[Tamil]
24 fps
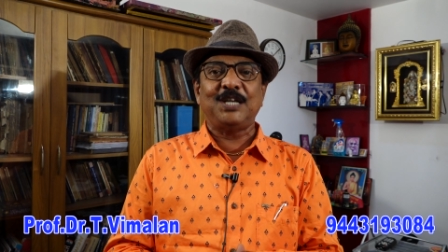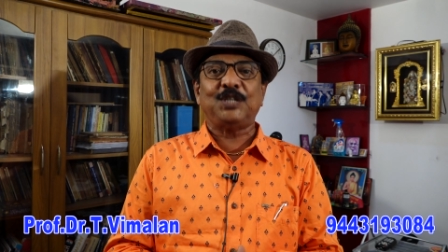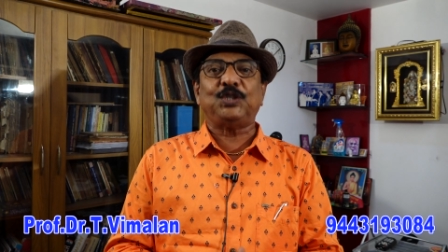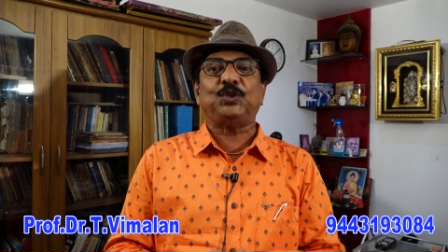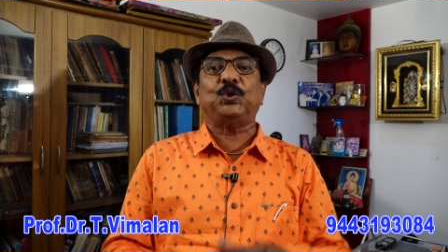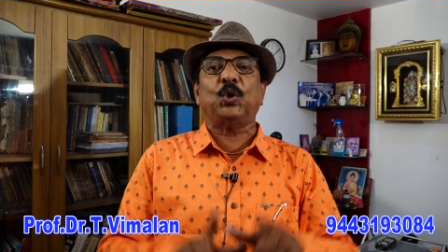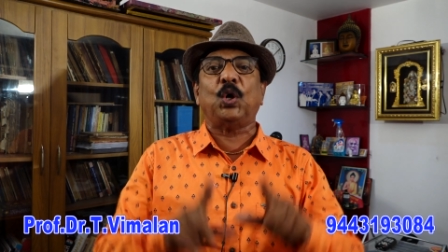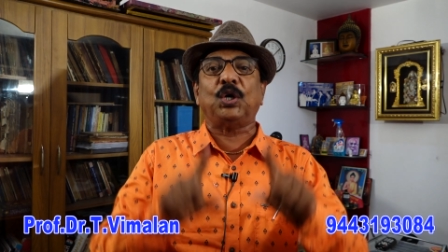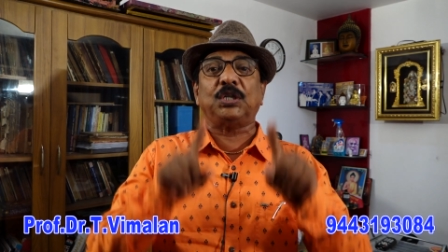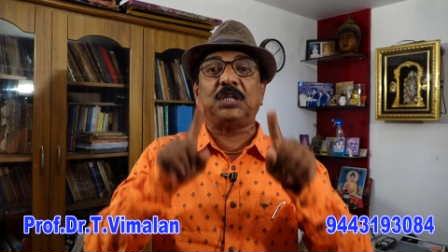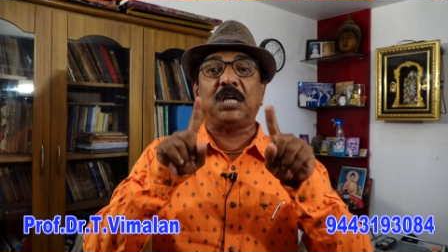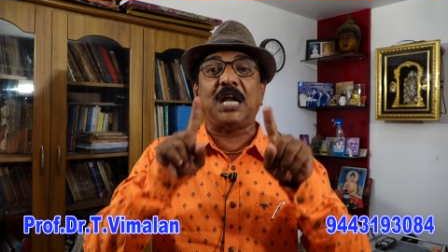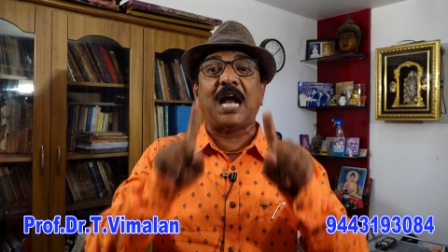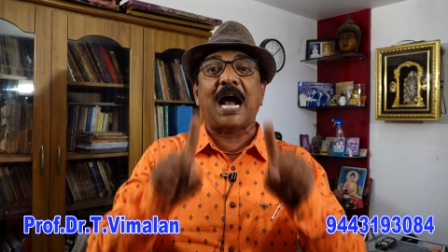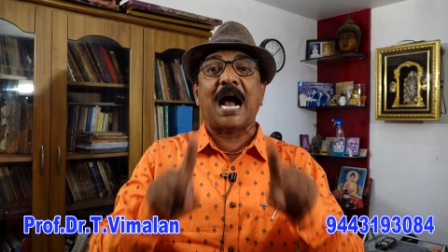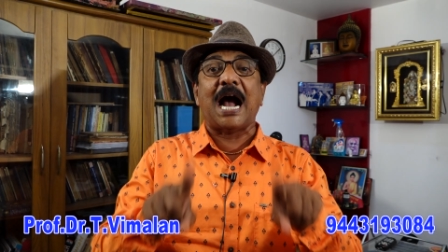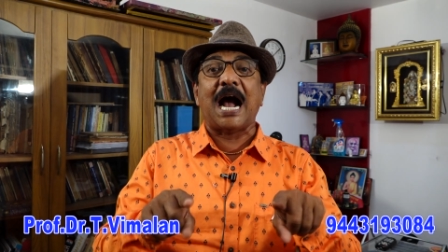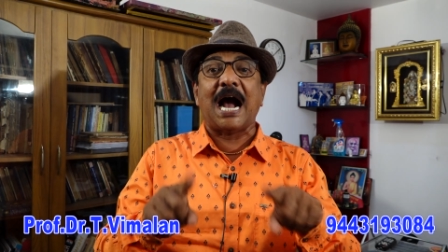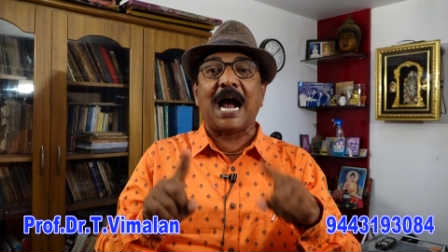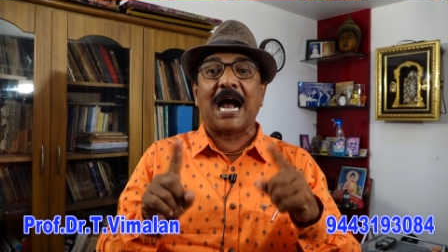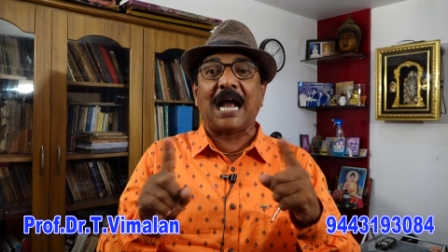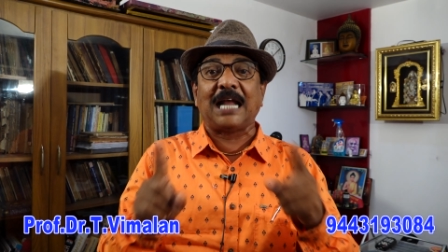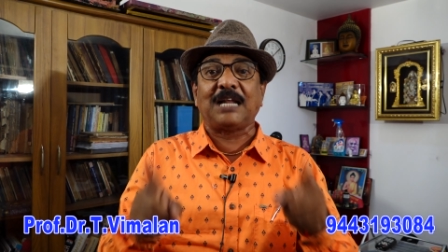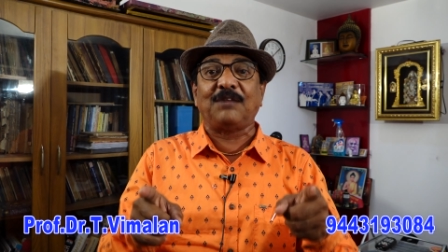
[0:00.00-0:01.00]
ஜோதிட
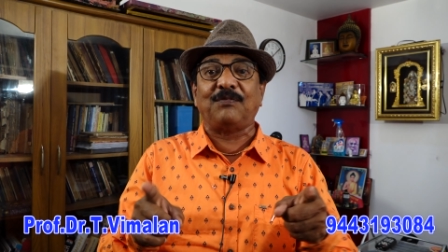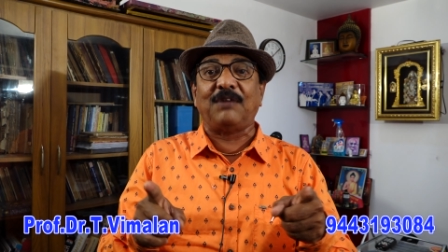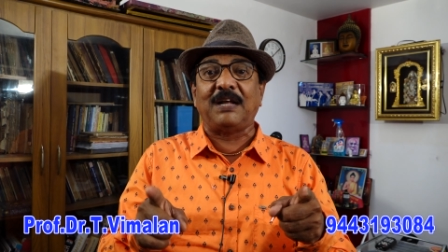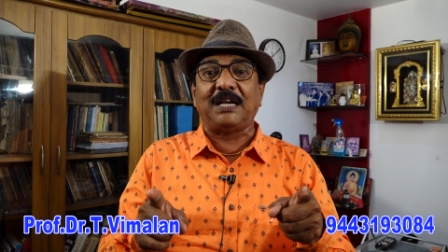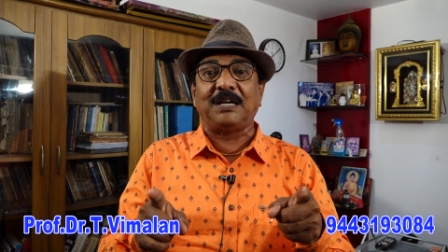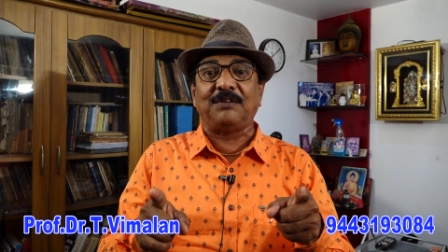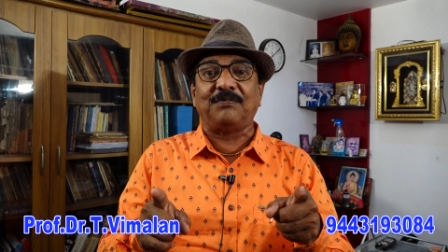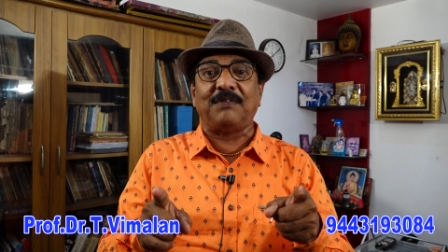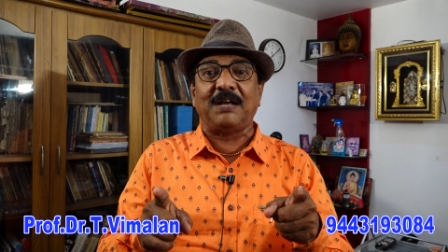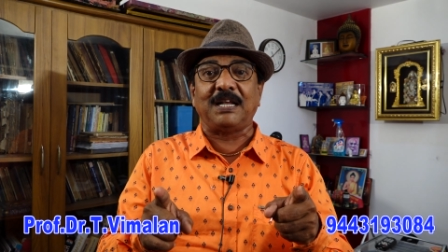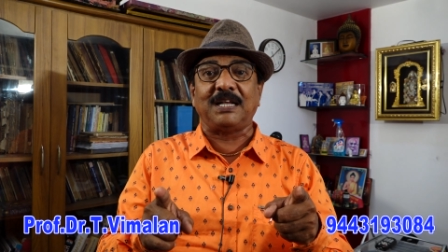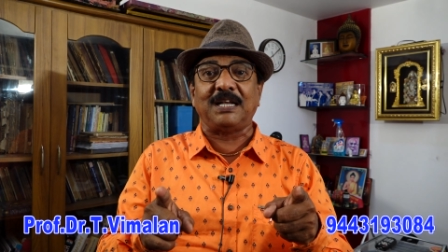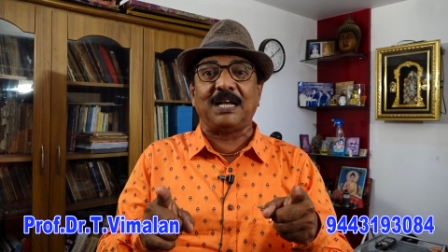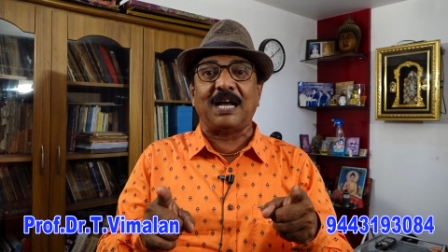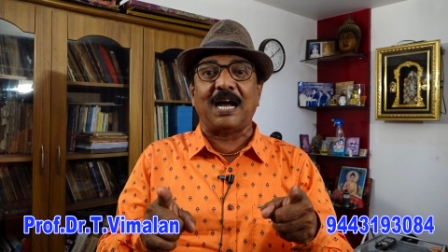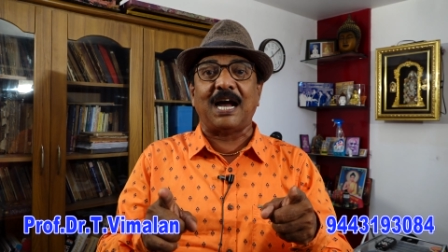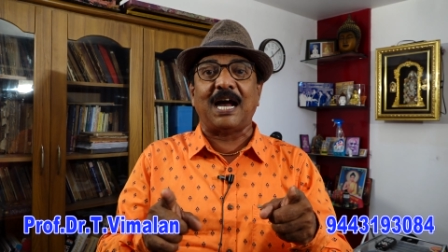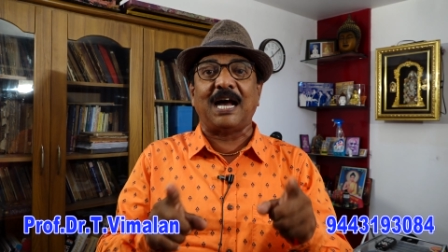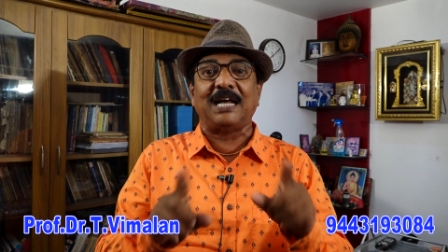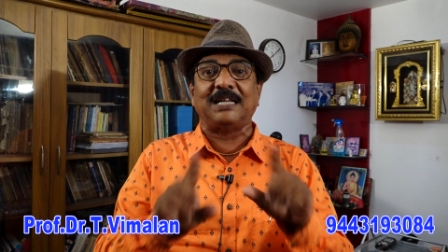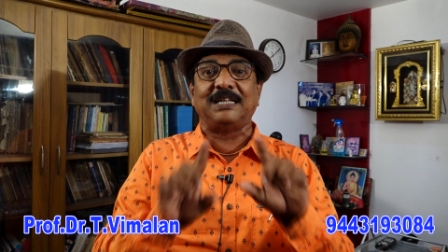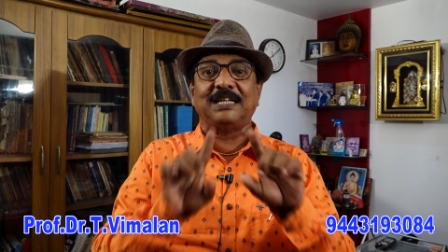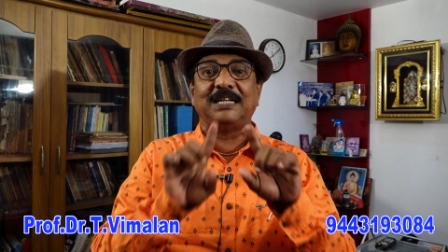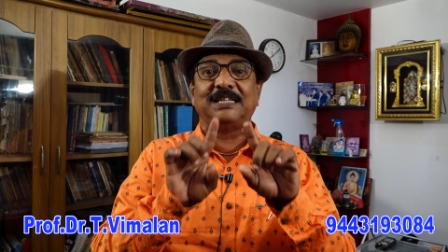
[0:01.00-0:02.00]
ஆய்வறிவை
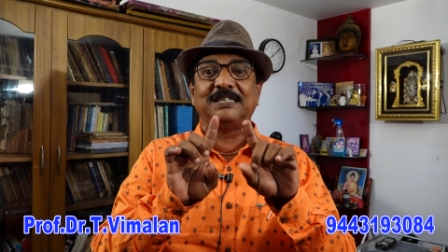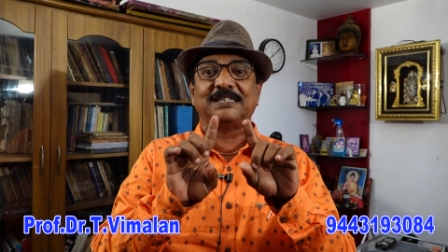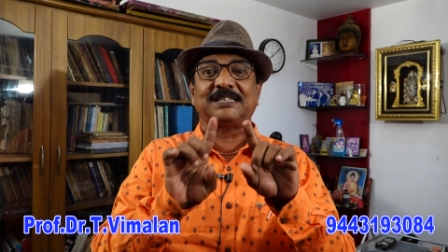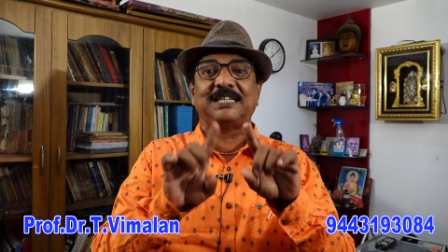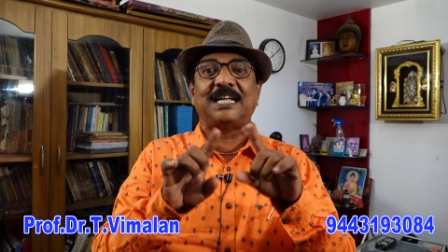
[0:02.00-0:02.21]
அது